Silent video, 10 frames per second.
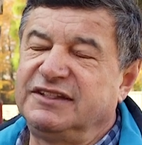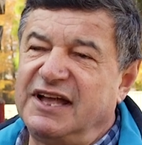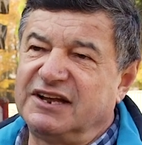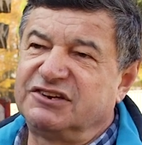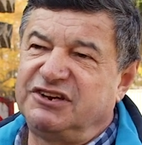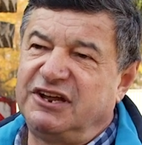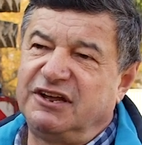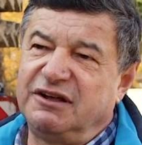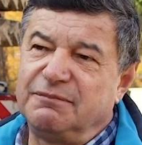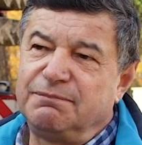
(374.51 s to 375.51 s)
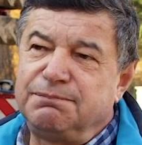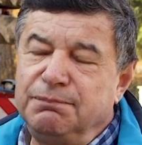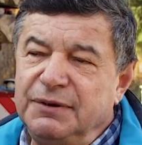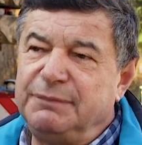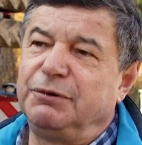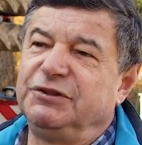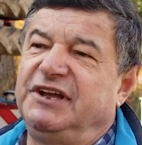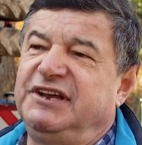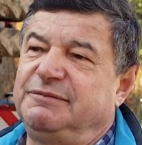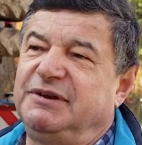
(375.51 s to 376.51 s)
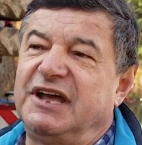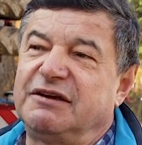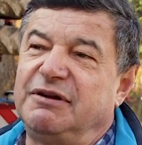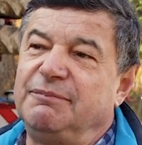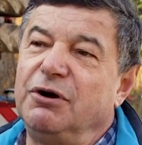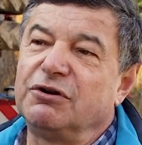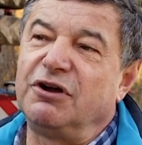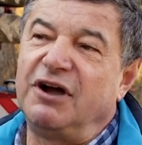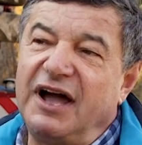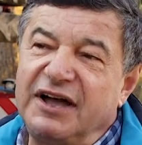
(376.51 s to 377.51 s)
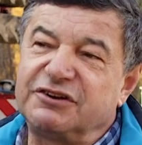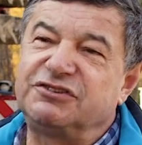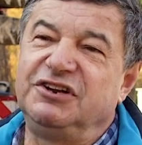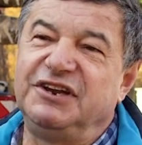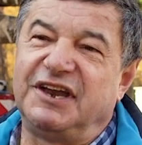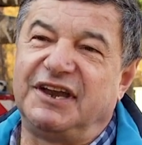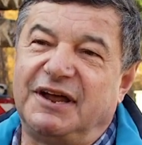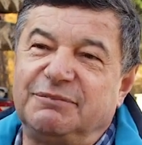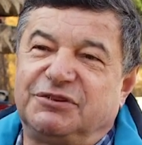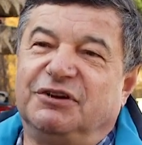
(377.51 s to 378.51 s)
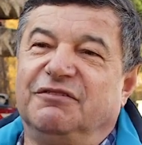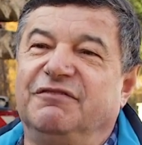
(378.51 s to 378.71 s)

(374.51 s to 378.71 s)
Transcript: Także my podajemy na głęboko, a rośliny nam to